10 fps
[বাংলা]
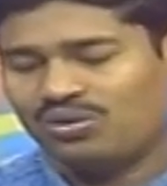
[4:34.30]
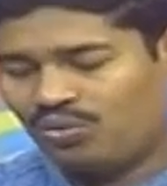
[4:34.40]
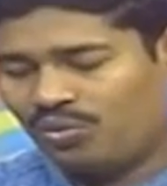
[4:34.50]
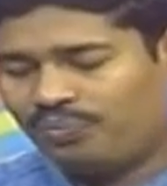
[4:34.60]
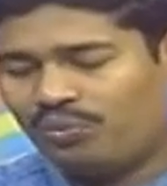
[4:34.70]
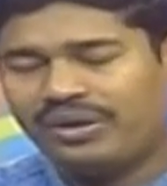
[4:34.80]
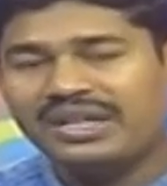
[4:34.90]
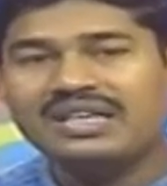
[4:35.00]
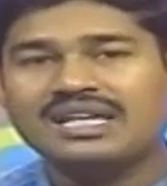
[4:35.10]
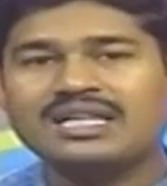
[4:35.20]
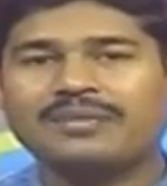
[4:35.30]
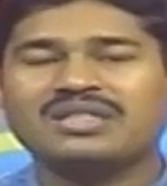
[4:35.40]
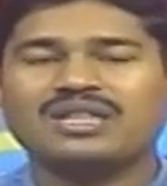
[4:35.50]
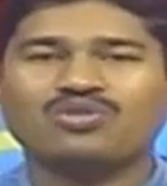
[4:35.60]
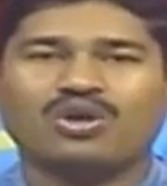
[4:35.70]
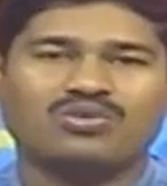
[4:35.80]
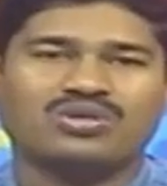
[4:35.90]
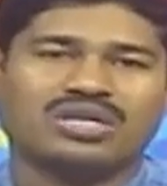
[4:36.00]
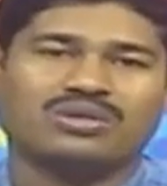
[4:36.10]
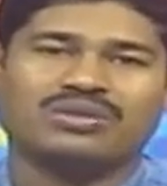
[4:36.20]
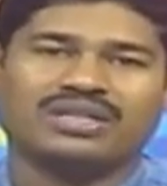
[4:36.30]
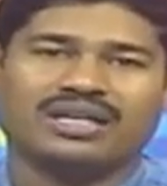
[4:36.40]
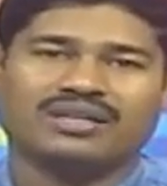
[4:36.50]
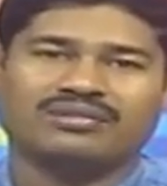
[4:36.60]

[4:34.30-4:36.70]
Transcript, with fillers: ও বয়ে নিয়ে যাবে সেই সমস্যাগুলিকে